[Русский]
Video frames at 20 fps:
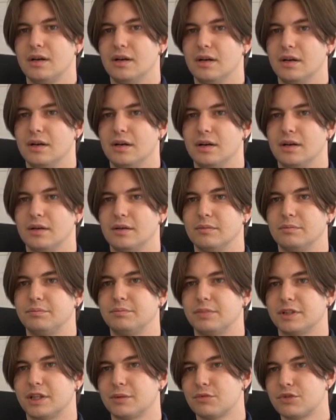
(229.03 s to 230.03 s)
а,
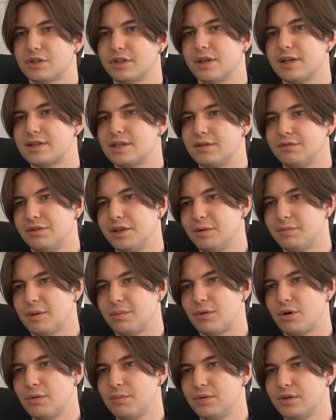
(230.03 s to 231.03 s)
потому что если вы не
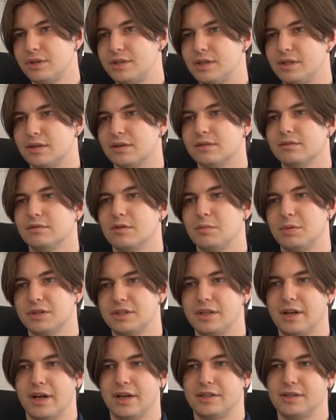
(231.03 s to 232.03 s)
попробуете, вы
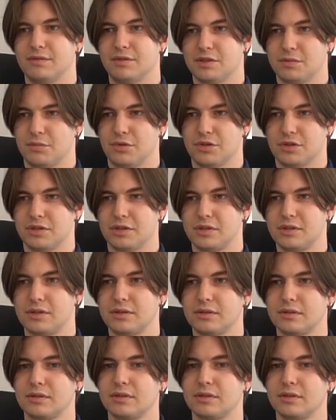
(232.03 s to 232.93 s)
потеряете возможность.